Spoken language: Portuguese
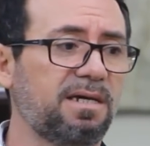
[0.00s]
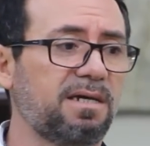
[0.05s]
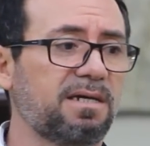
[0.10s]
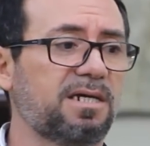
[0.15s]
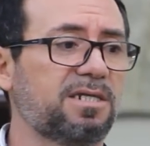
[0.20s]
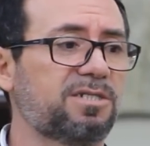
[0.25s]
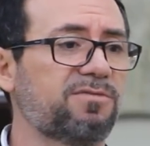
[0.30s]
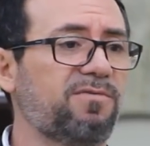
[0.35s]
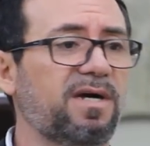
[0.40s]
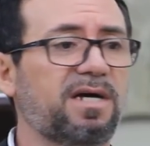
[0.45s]
que
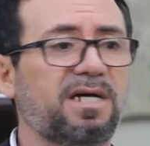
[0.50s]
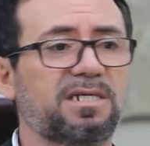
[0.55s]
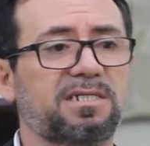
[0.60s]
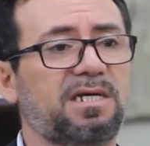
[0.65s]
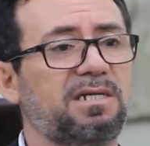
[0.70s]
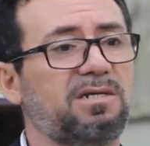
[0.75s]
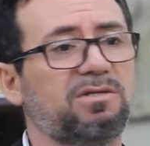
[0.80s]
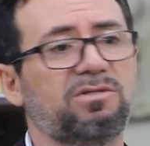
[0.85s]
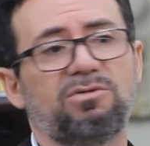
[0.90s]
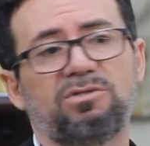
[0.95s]
a gente vai
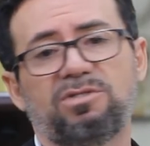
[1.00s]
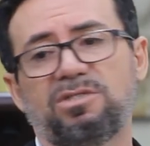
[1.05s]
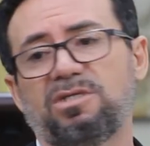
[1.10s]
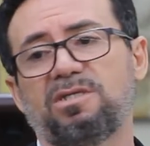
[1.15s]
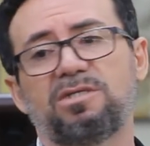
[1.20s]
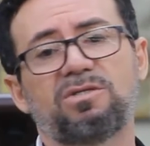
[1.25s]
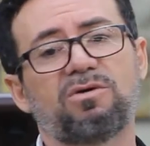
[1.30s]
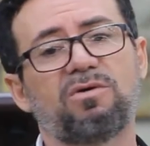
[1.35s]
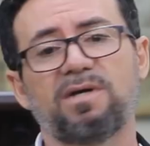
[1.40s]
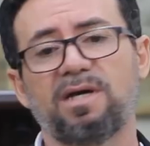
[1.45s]
gastar nosso
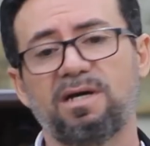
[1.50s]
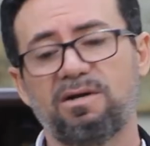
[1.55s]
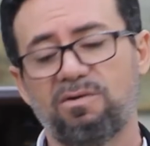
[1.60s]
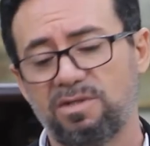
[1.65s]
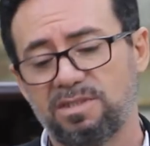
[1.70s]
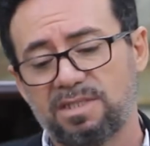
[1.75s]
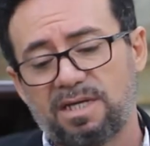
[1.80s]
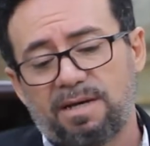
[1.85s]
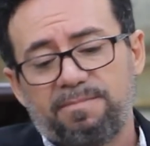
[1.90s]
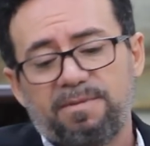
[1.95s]
dinheiro de qualquer
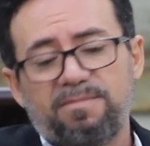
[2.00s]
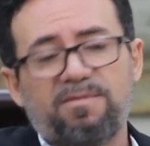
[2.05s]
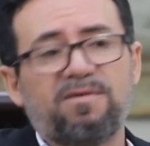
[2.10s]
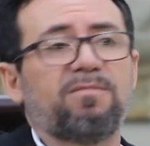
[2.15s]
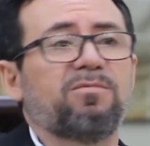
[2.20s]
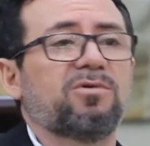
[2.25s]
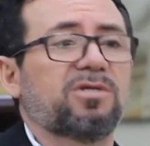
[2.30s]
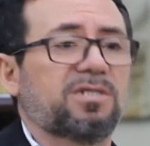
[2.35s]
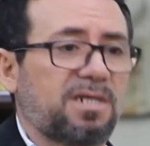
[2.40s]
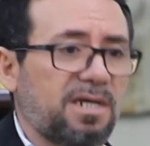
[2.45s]
coisa, que a Bíblia vai
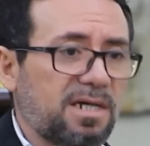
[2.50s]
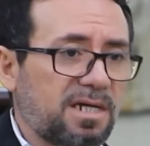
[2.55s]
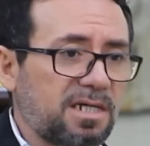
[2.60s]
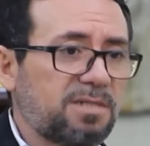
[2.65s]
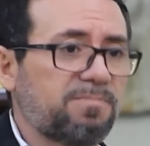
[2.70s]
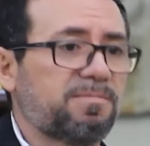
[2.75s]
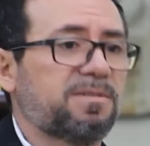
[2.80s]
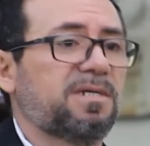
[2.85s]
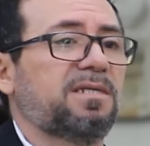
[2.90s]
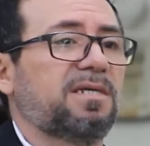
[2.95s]
mostrar que a
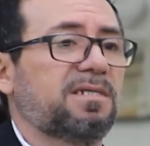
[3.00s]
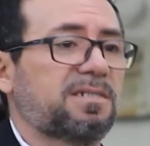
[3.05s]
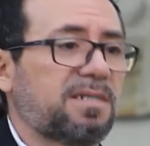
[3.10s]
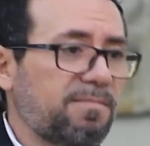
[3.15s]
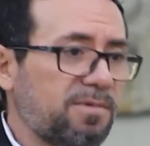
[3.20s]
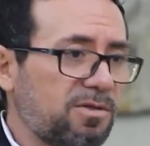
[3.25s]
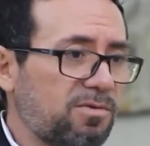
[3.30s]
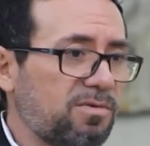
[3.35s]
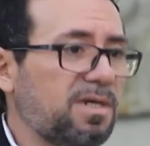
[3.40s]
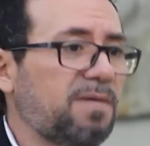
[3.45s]
gente precisa ter
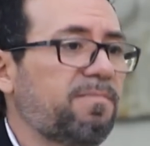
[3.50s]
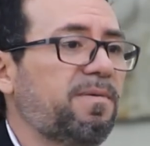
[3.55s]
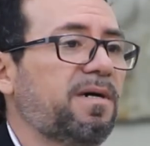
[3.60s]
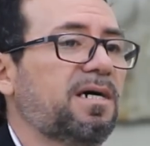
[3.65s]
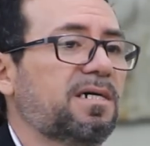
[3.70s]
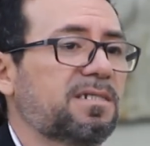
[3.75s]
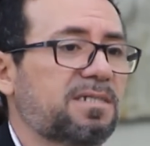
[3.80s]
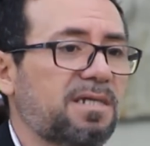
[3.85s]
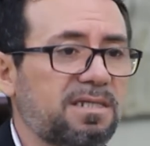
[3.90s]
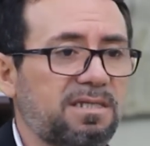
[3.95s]
sabedoria para
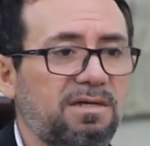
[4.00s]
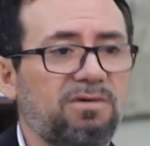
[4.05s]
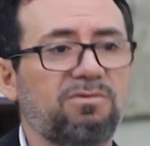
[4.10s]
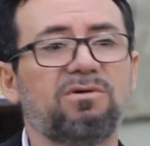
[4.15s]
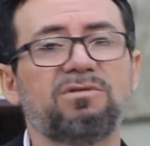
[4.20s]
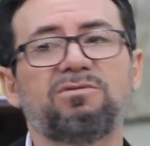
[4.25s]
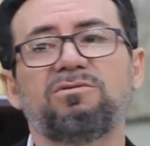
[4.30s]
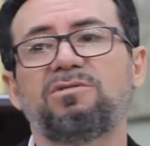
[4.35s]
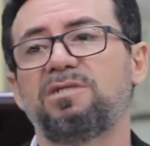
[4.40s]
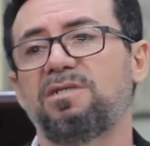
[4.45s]
gastar até o
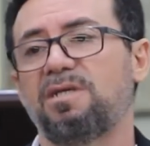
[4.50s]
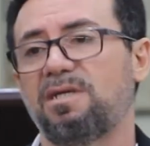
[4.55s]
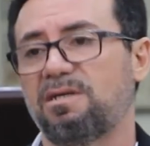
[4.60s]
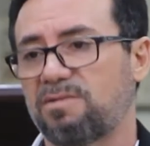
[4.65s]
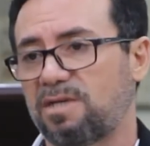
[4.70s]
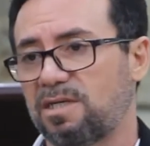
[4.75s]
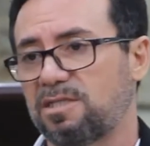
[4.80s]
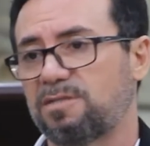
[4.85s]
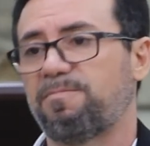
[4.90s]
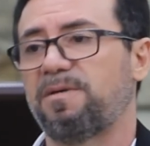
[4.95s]
nosso dinheiro,
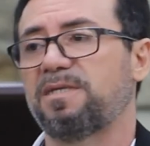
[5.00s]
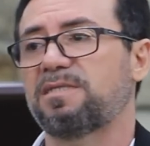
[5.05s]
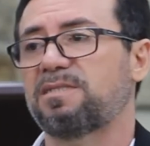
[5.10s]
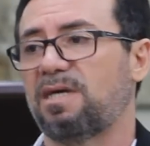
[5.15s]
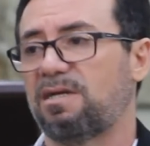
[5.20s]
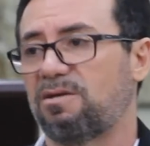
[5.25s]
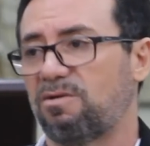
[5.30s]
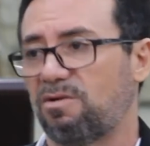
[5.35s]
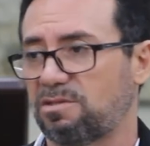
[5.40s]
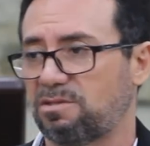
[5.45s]
que a gente pensa
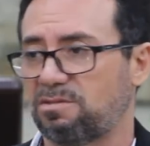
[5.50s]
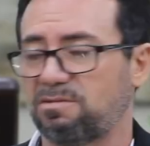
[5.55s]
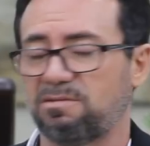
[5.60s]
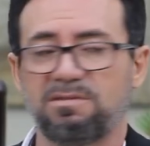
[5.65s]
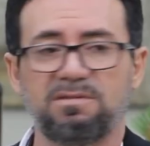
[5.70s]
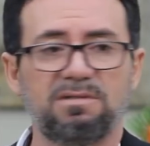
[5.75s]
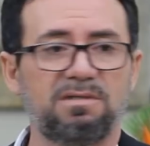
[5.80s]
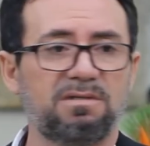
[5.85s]
que é nosso.